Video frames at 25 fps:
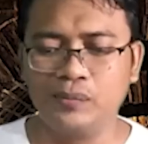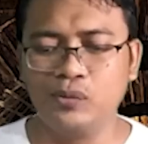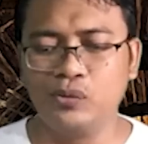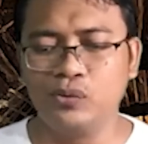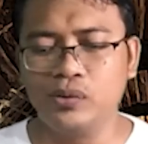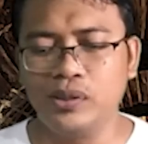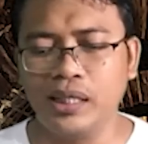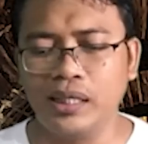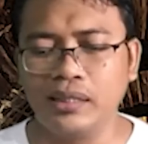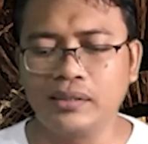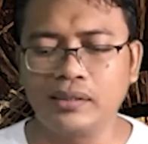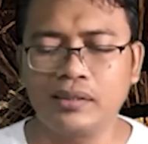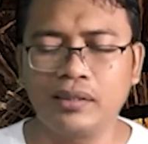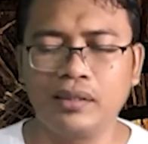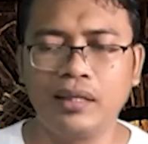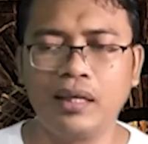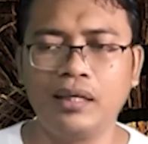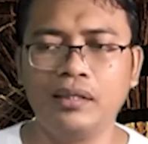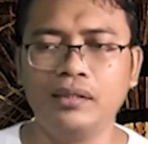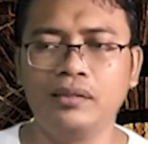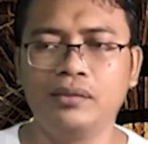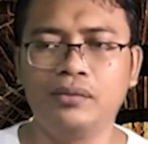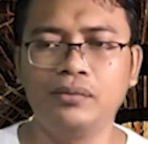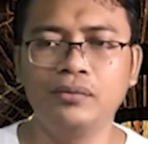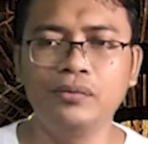kemudian
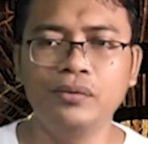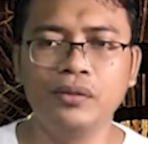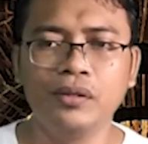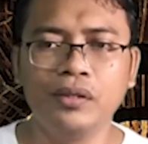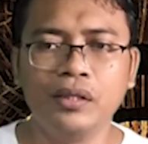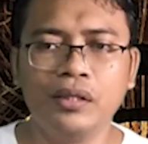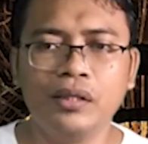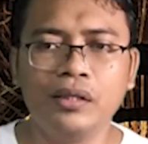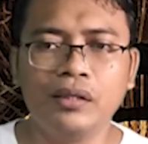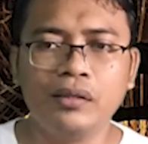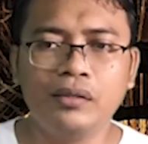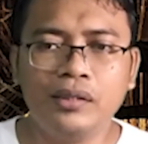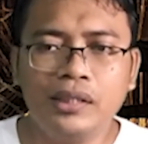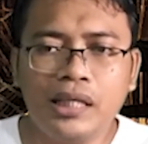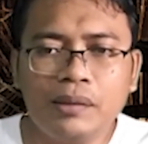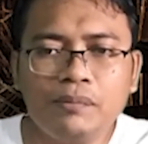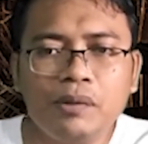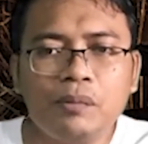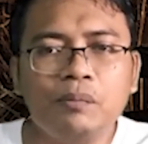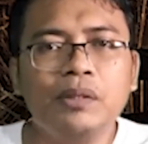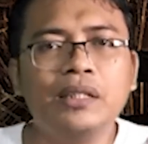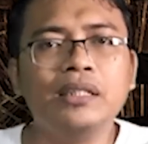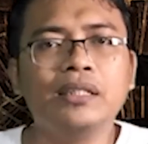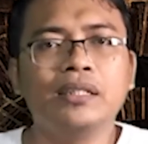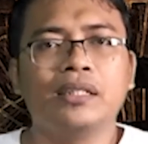setelah itu dia
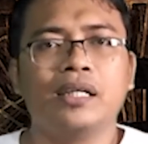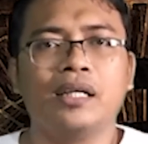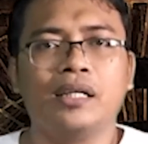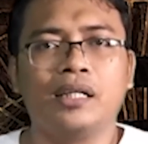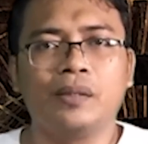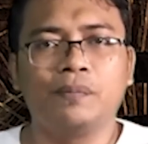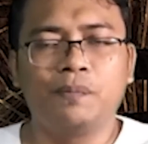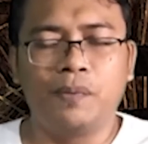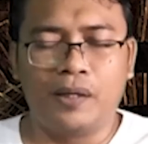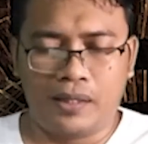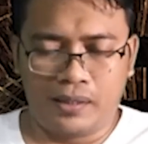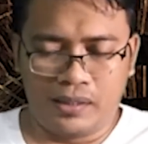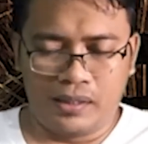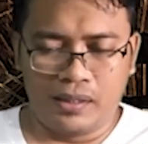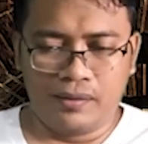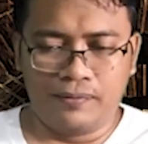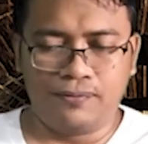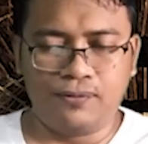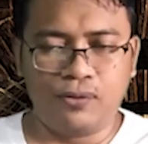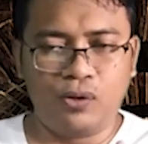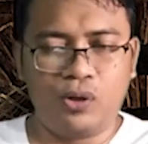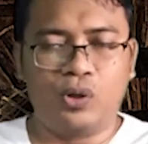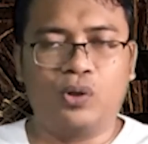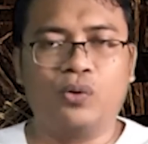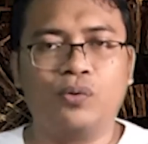meminta kepada
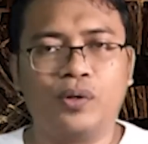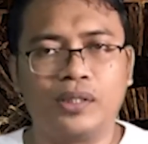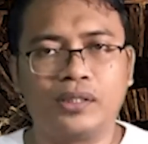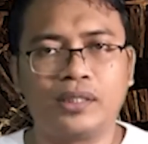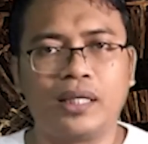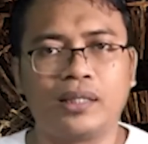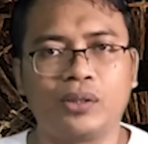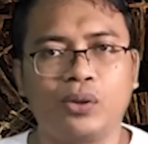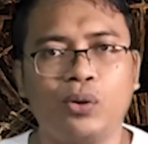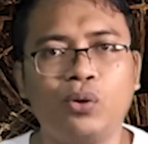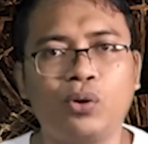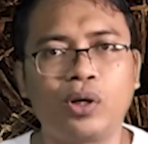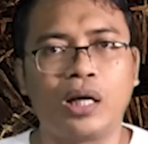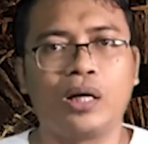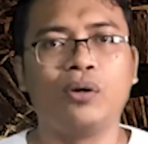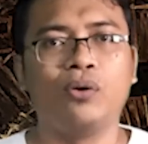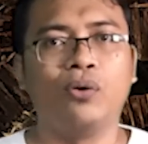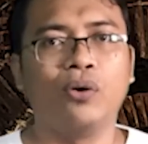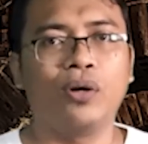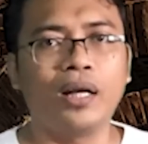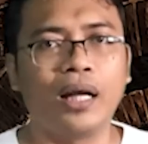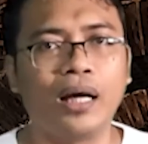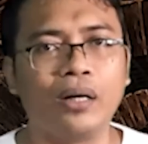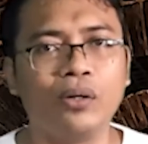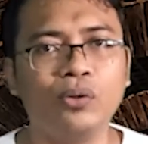followers atau
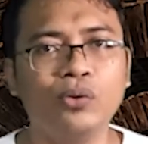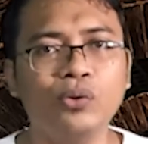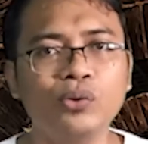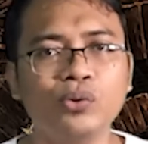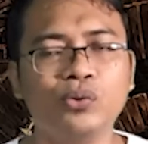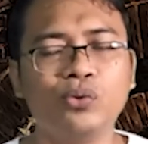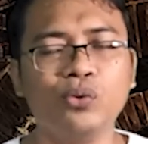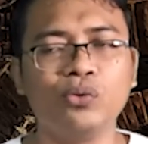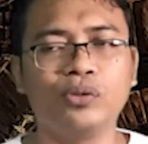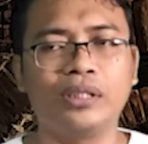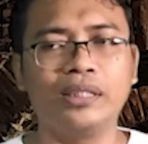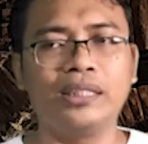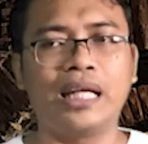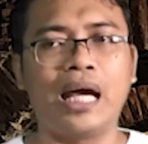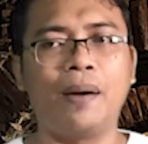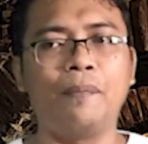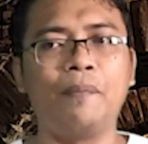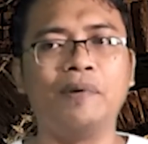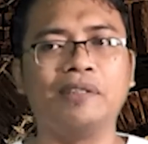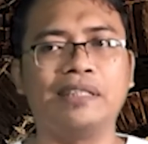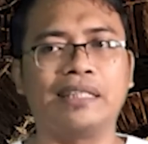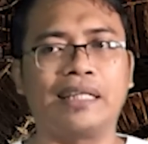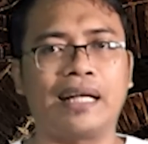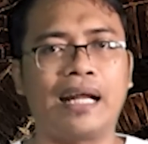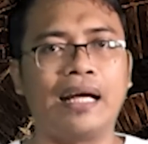orang-orang untuk tidak
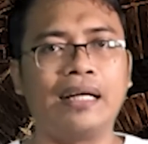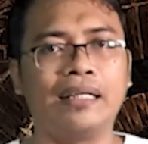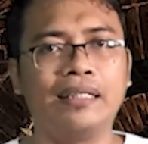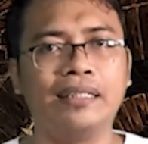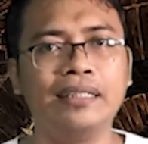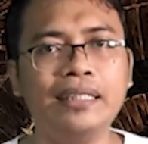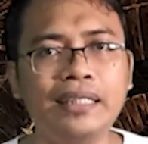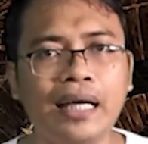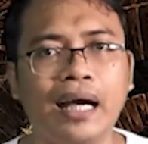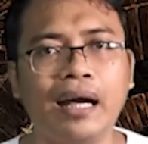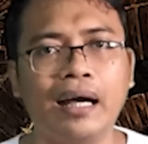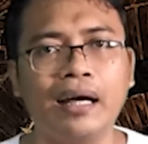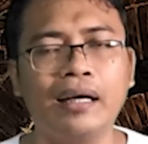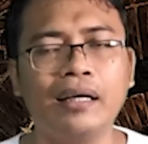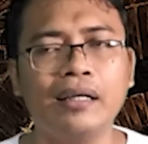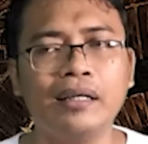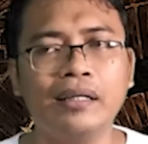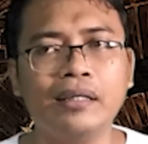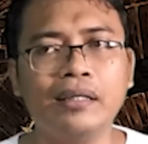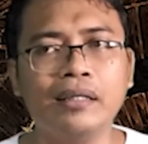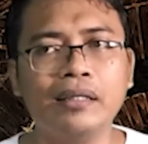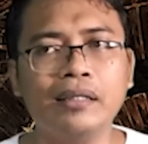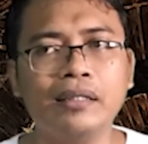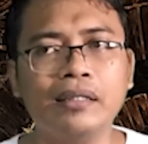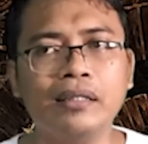menyerang dia
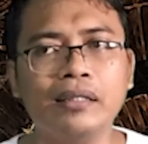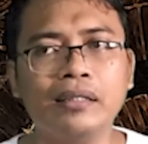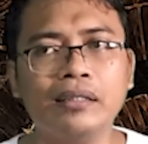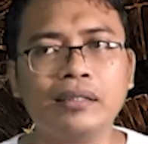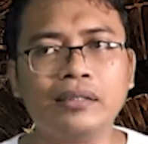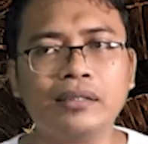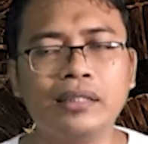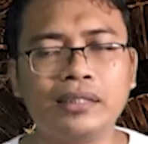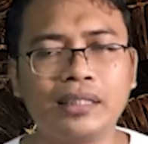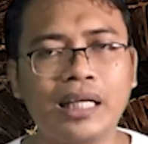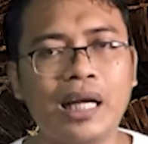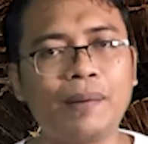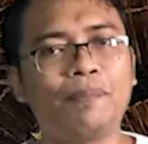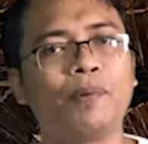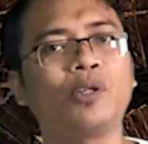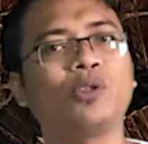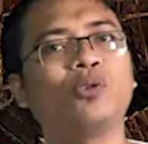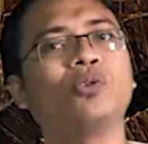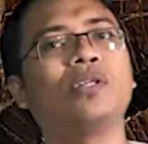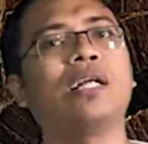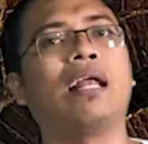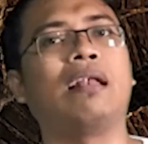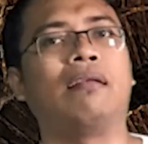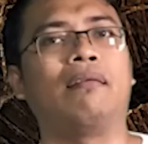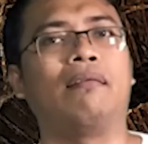secara
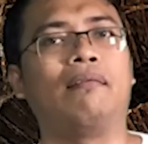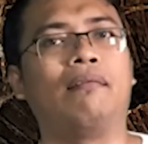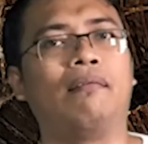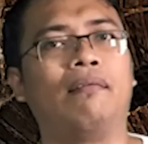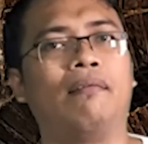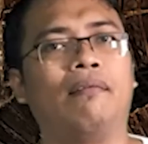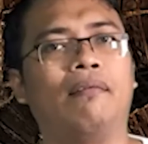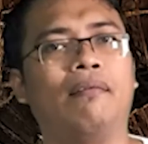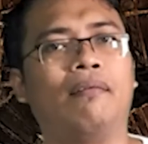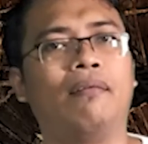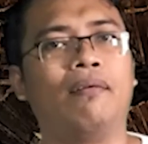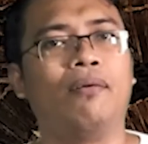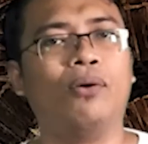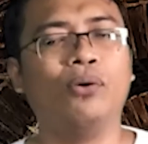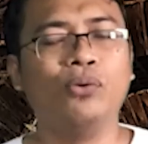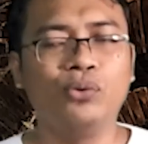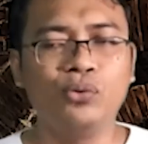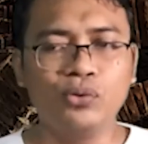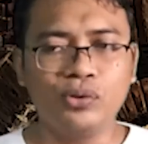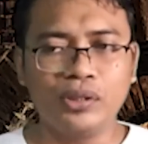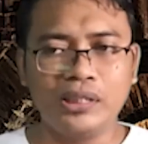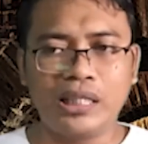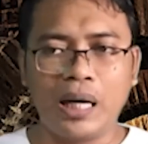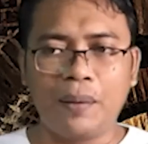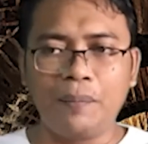personal
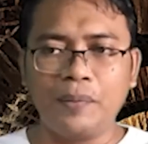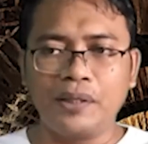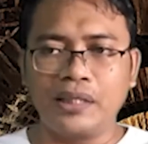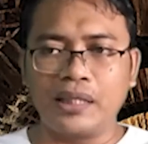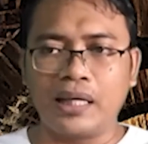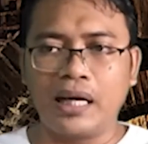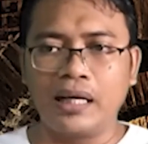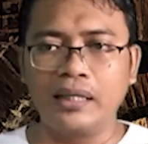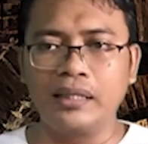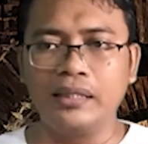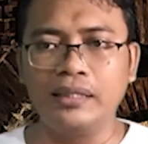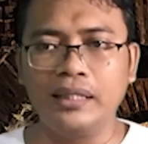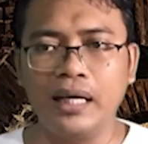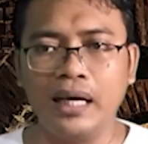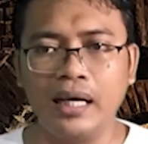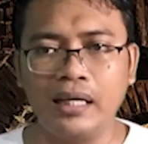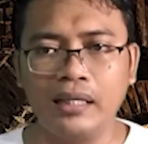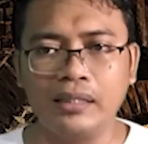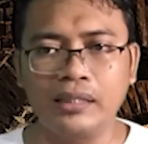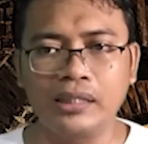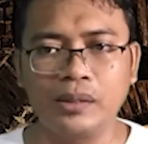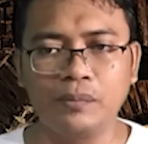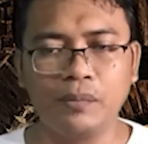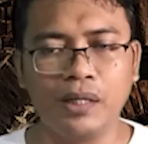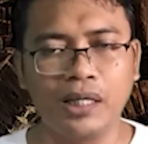untuk tidak menyerang
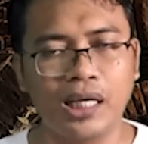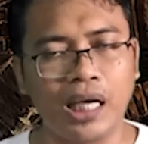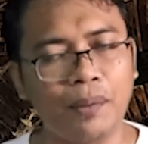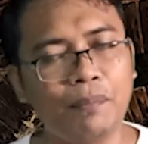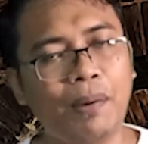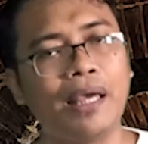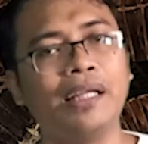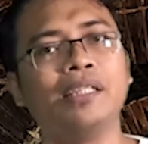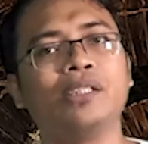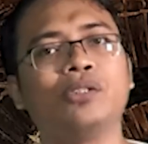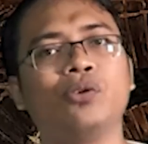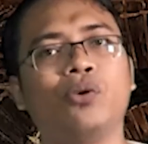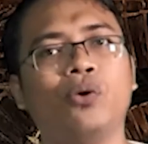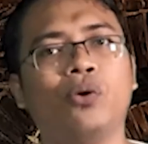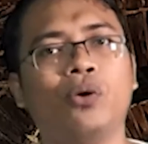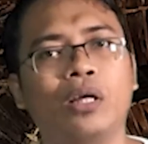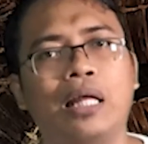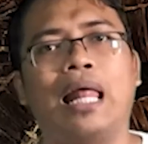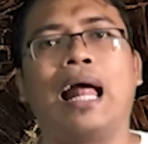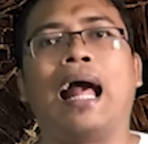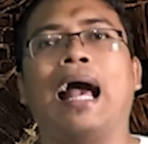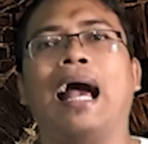dia sebagai bencong.